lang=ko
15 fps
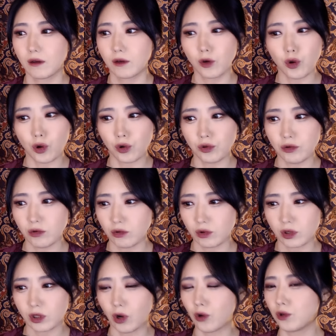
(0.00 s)
그건
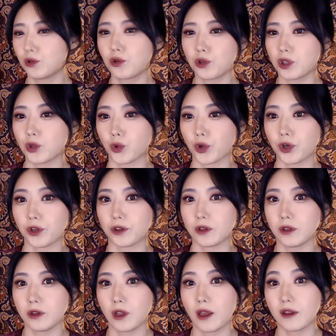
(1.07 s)
덩그러니 놓여
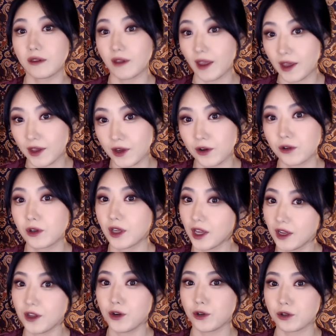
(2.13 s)
있는 대형
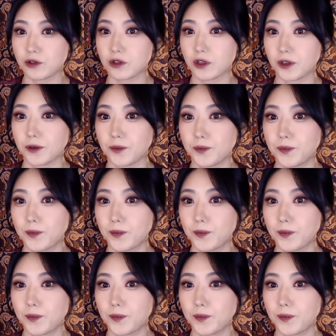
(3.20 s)
캐리어였어요.